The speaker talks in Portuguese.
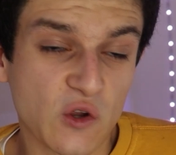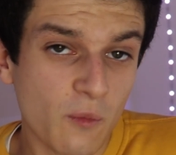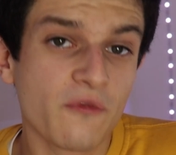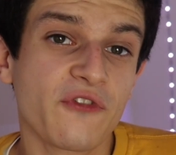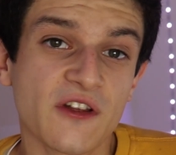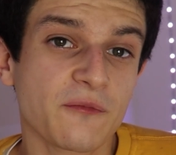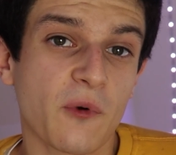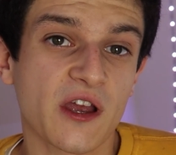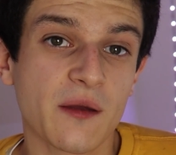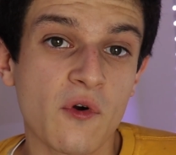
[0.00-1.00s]
como fã de
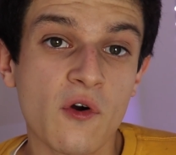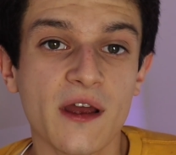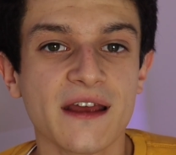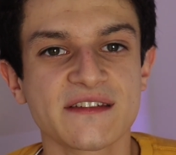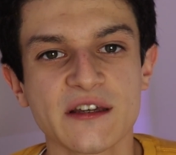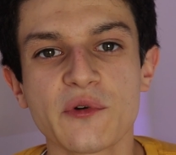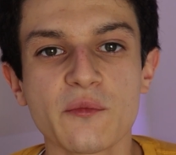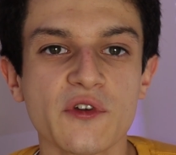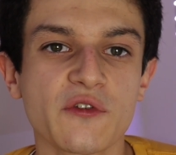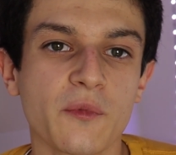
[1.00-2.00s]
Pokémon, é sempre
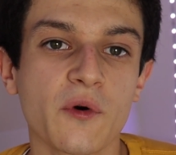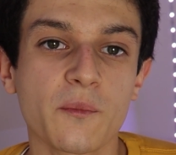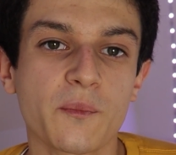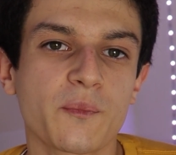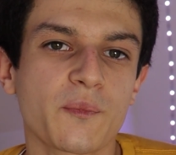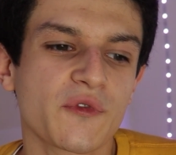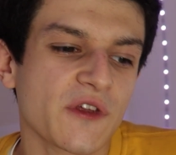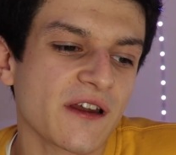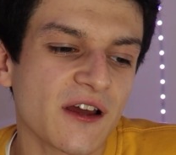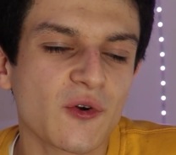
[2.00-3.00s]
muito bom
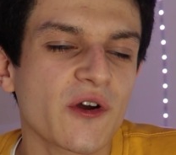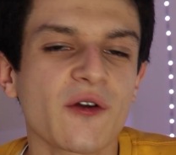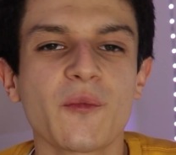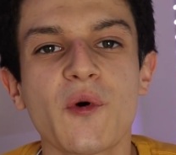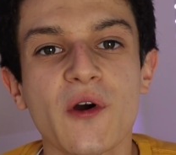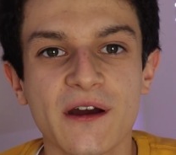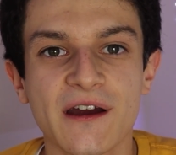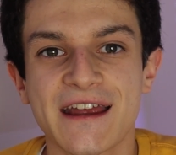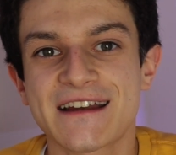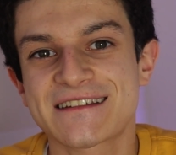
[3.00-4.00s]
poder recorrer um pouco
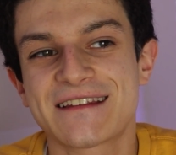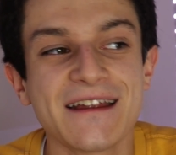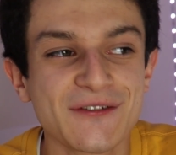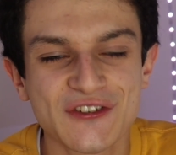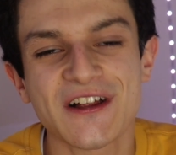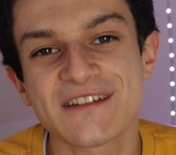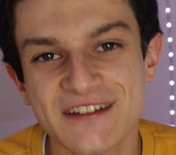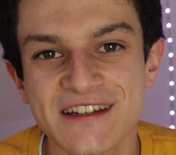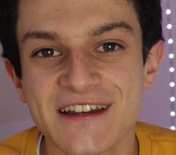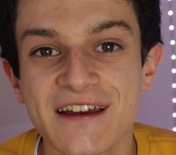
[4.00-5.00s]
a esta
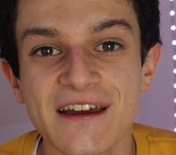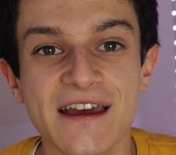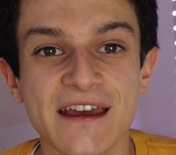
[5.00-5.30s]
nostalgia